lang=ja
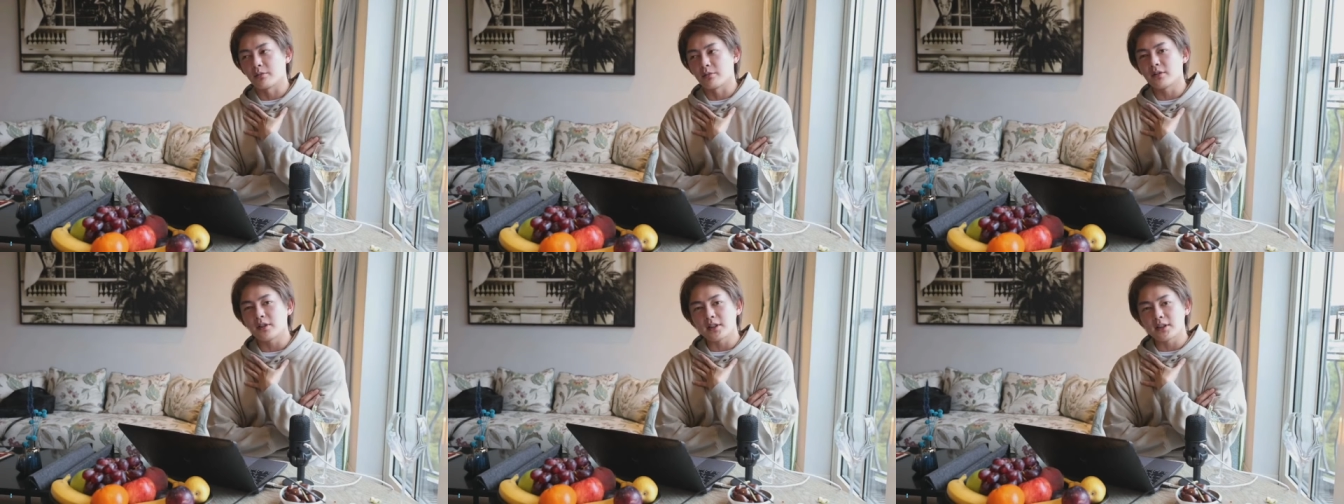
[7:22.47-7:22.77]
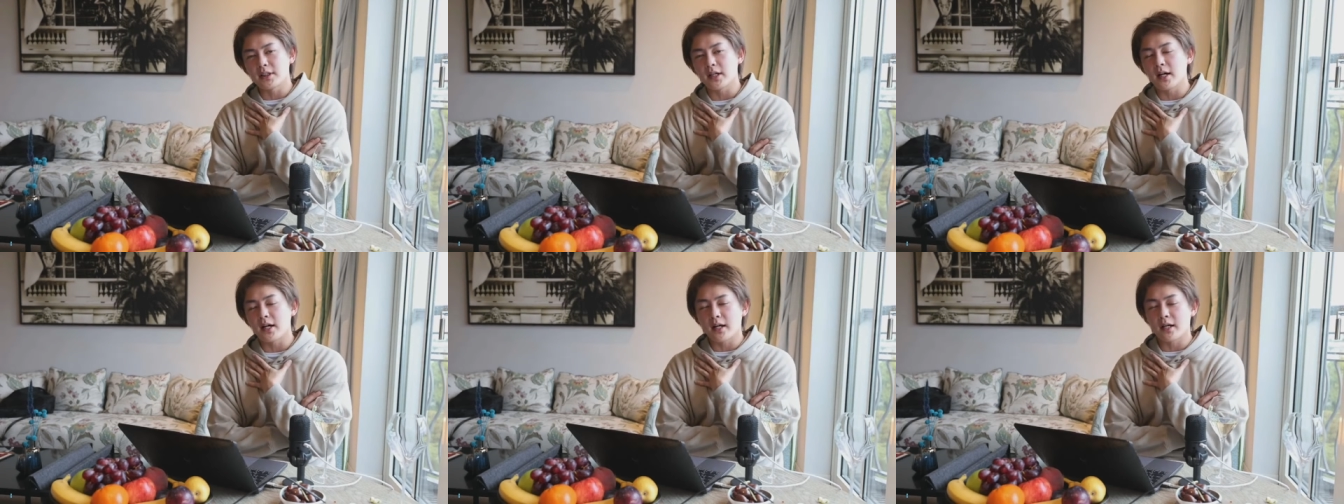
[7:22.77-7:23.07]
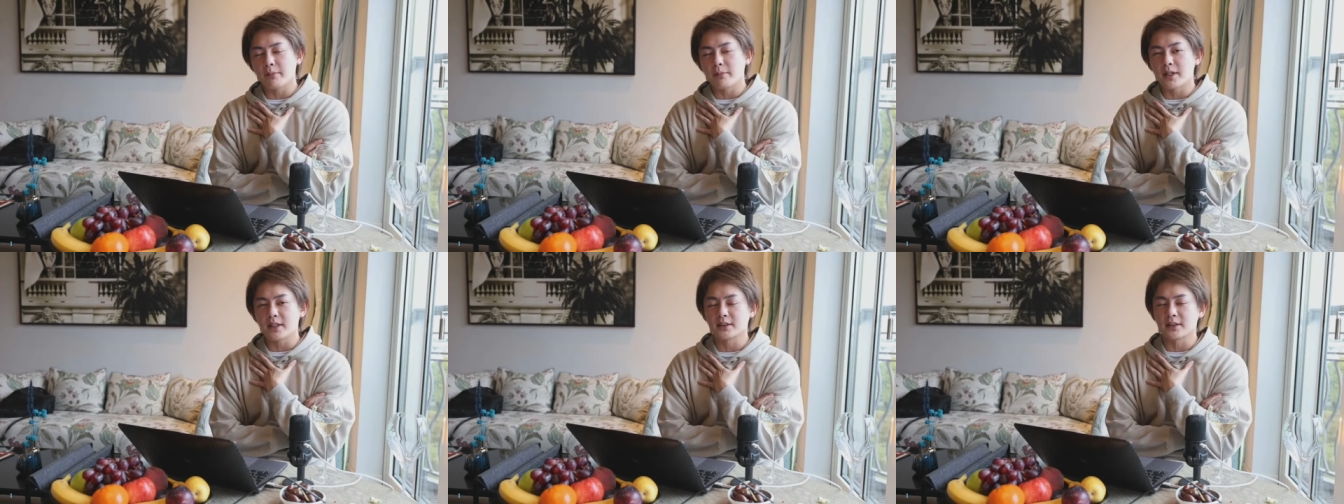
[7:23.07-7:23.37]
僕は
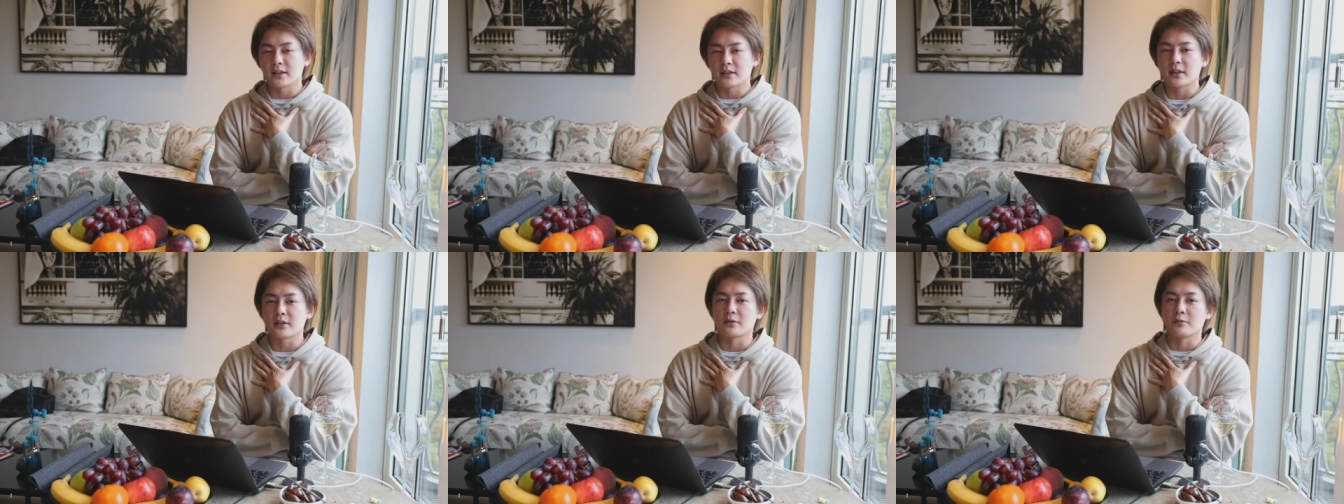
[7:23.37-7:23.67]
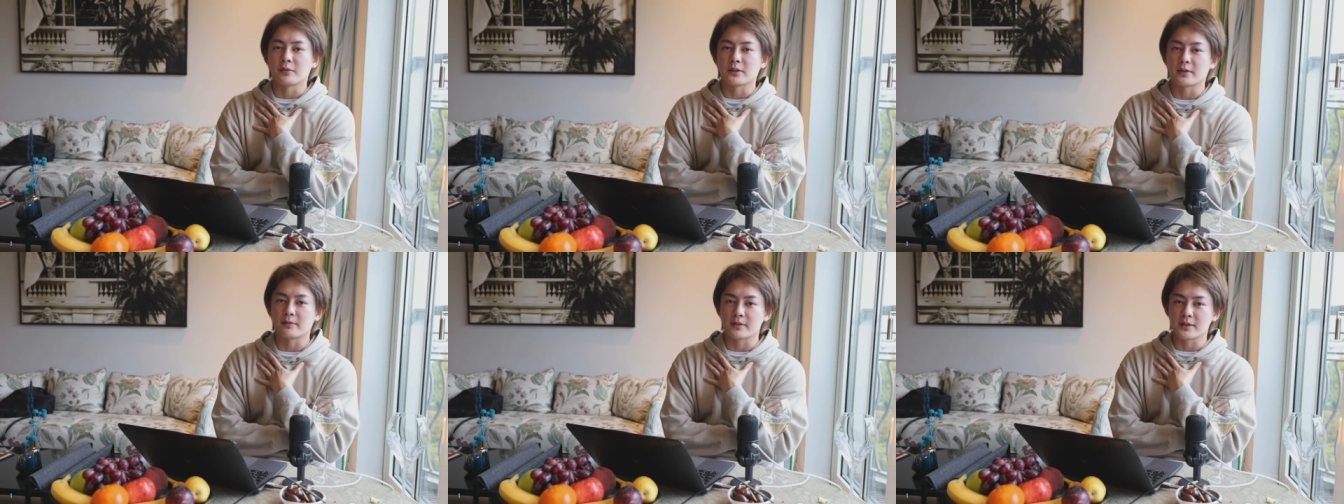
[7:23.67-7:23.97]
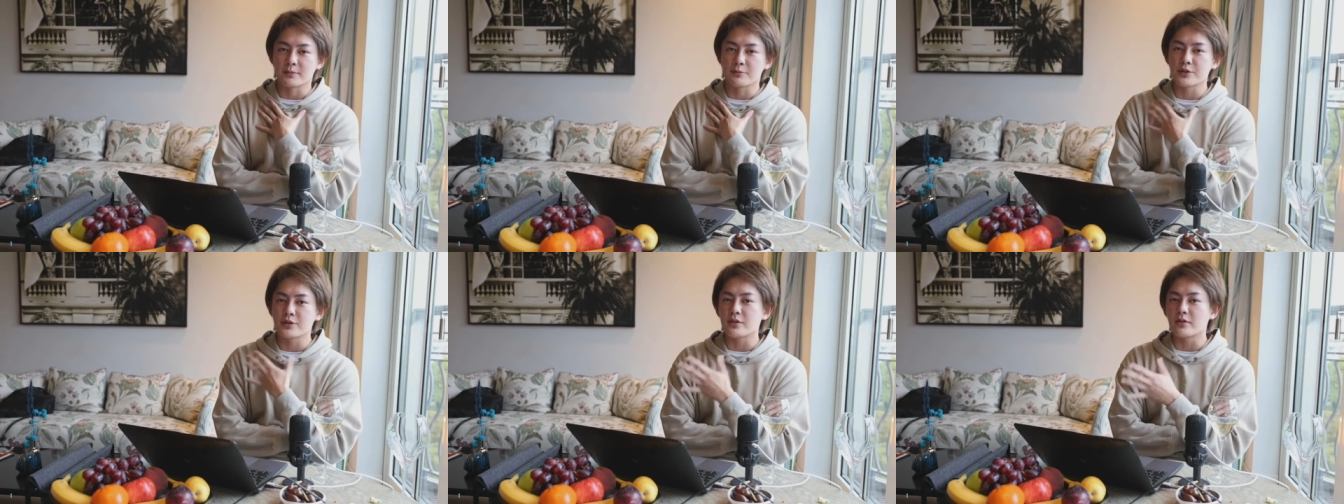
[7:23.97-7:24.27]
榊原さんだと思ってま
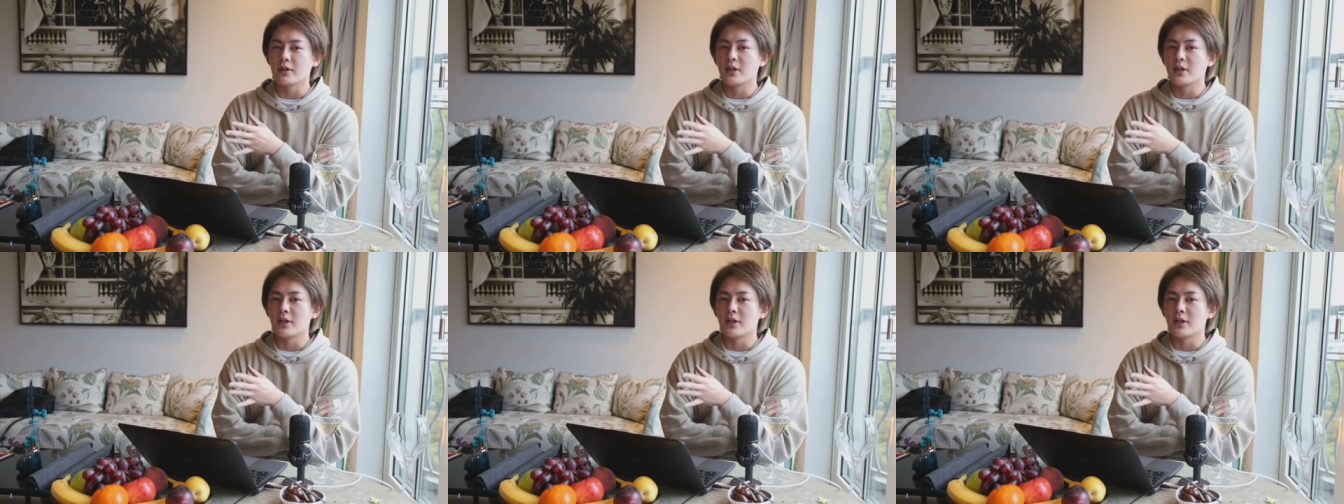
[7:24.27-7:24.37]
す。もちろん、